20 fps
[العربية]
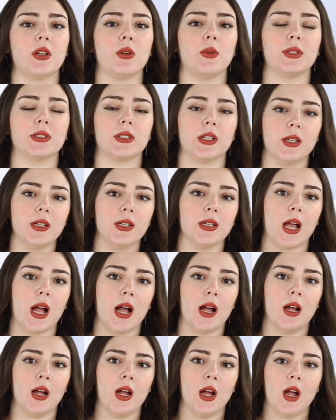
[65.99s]

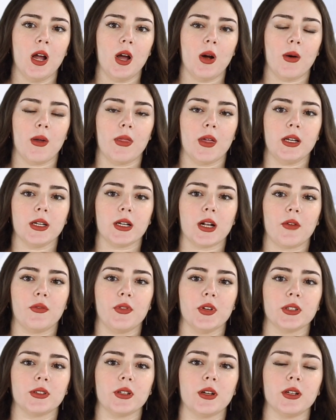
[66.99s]
الوطنية وذلك
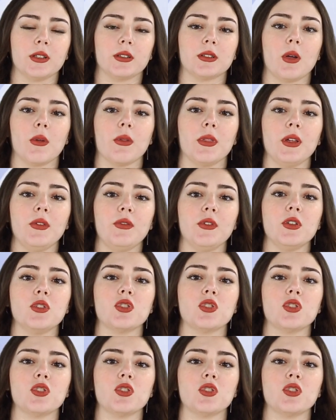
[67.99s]
في إطار التوظيف